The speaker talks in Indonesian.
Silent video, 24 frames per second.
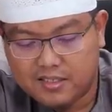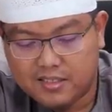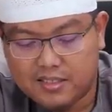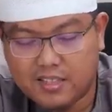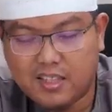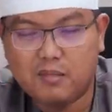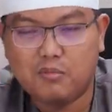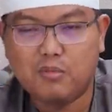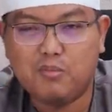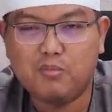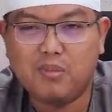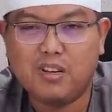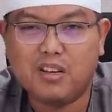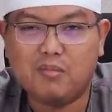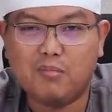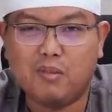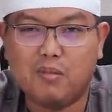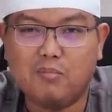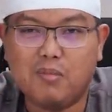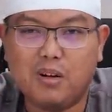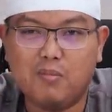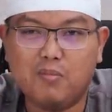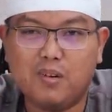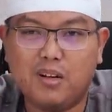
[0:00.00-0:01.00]
saya mau bilang
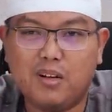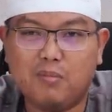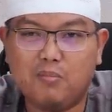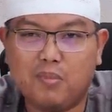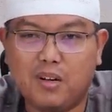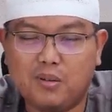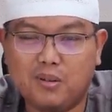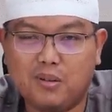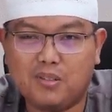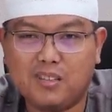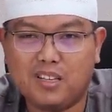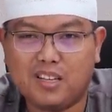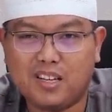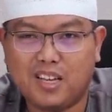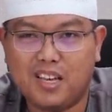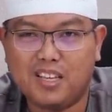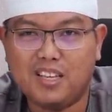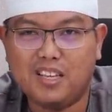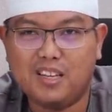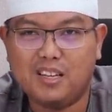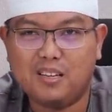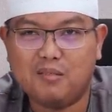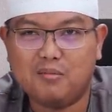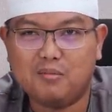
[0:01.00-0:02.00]
bapak-bapak, Pak Dokter
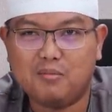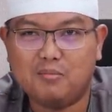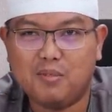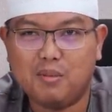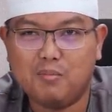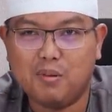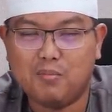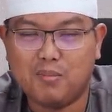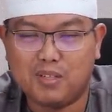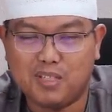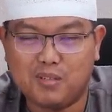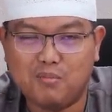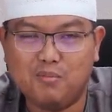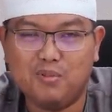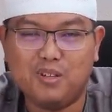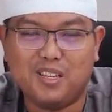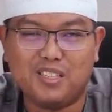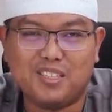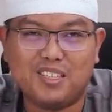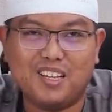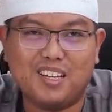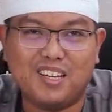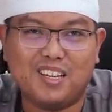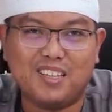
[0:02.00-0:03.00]
kayaknya memang masih
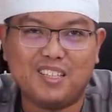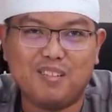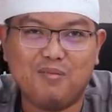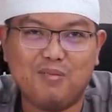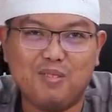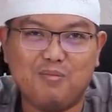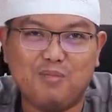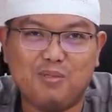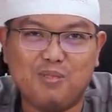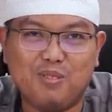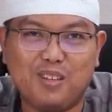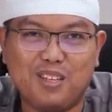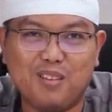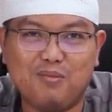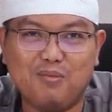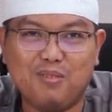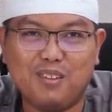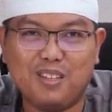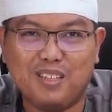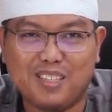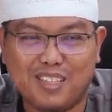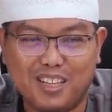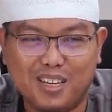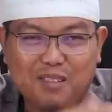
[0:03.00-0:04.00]
muda sekarang ya, belum tua ya.
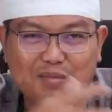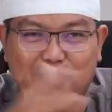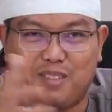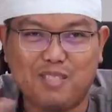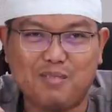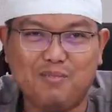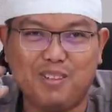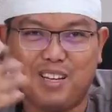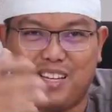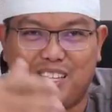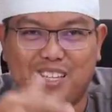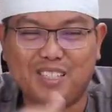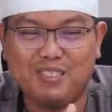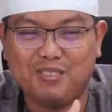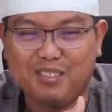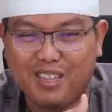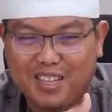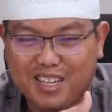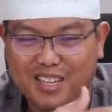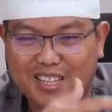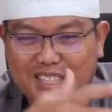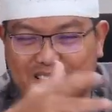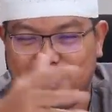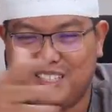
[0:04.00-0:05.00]
Mungkin sekarang masih muda ya,
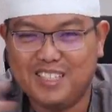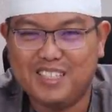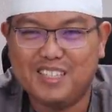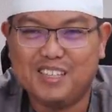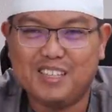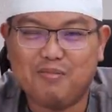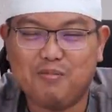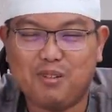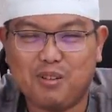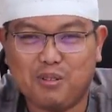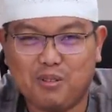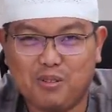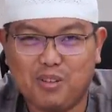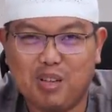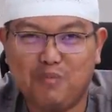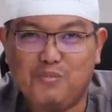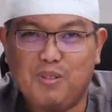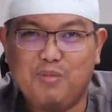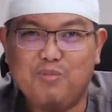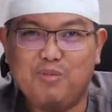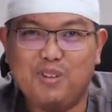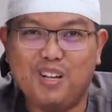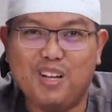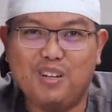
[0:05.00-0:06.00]
sudahlah waktu
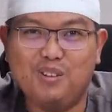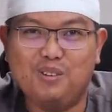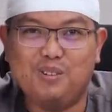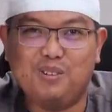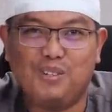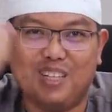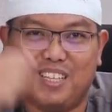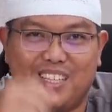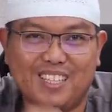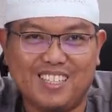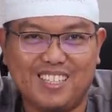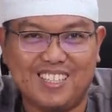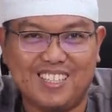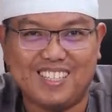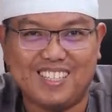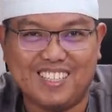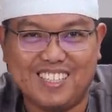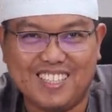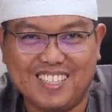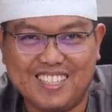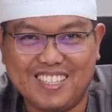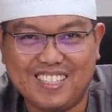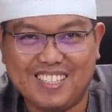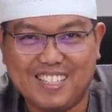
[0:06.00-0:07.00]
lebih muda dulu ya.
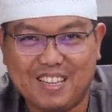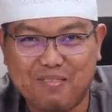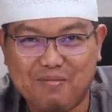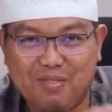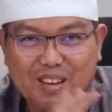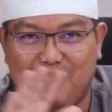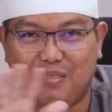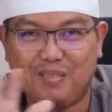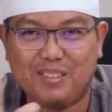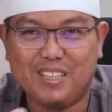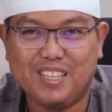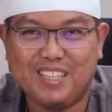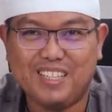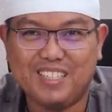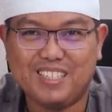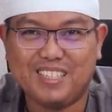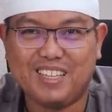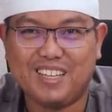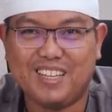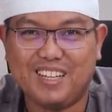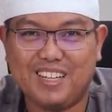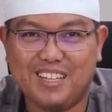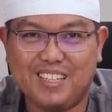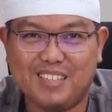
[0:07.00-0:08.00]
Nanti saya bilang
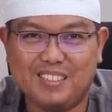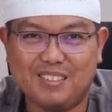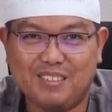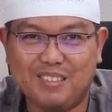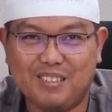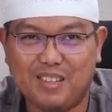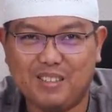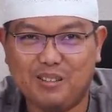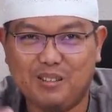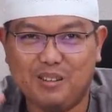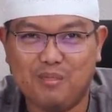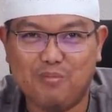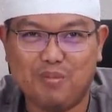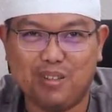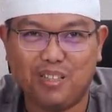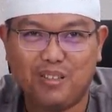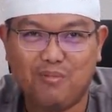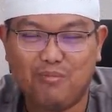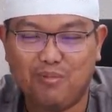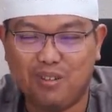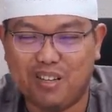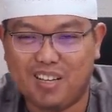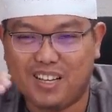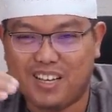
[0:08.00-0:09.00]
sekarang yang dulu
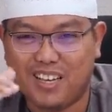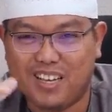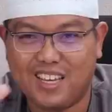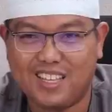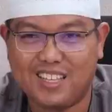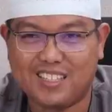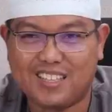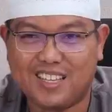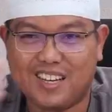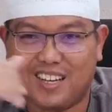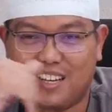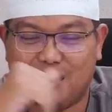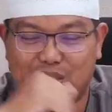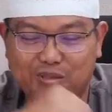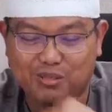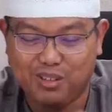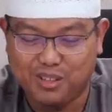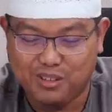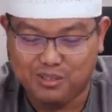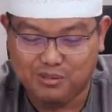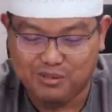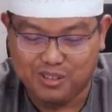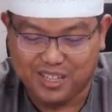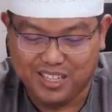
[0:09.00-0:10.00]
masih muda kayaknya sekarang
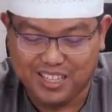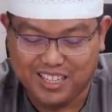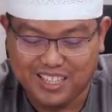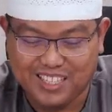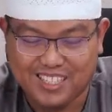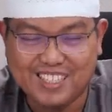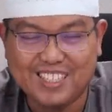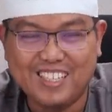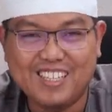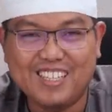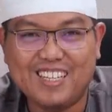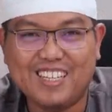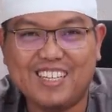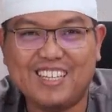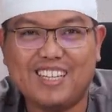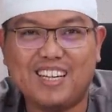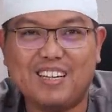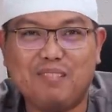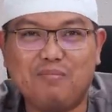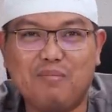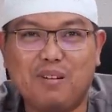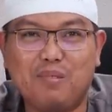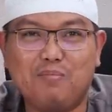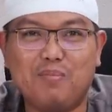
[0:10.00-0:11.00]
sudah tua ya.
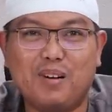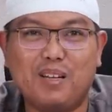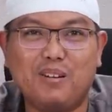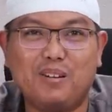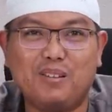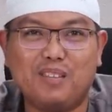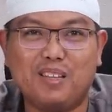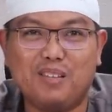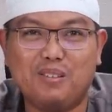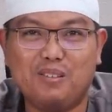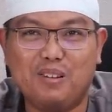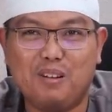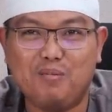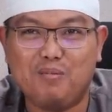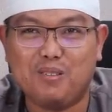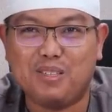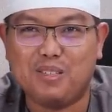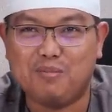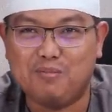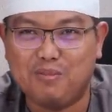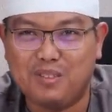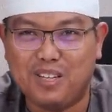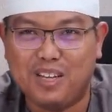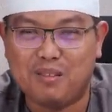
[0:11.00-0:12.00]
Enggak, Bapak dokter juga
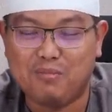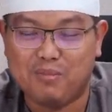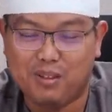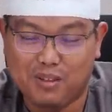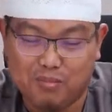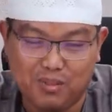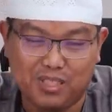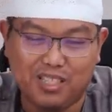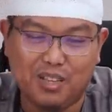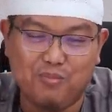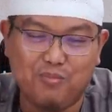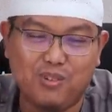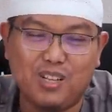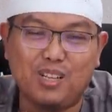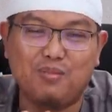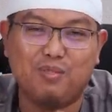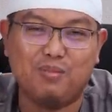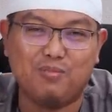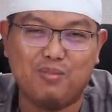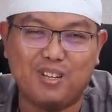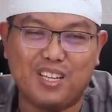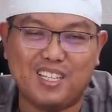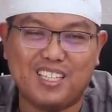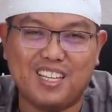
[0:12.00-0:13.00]
masih muda meskipun
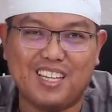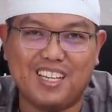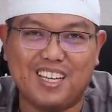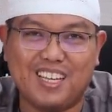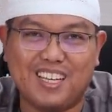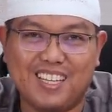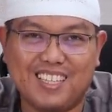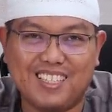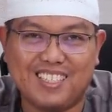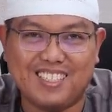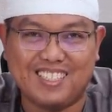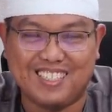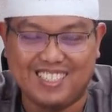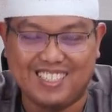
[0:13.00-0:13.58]
lebih muda saya ya.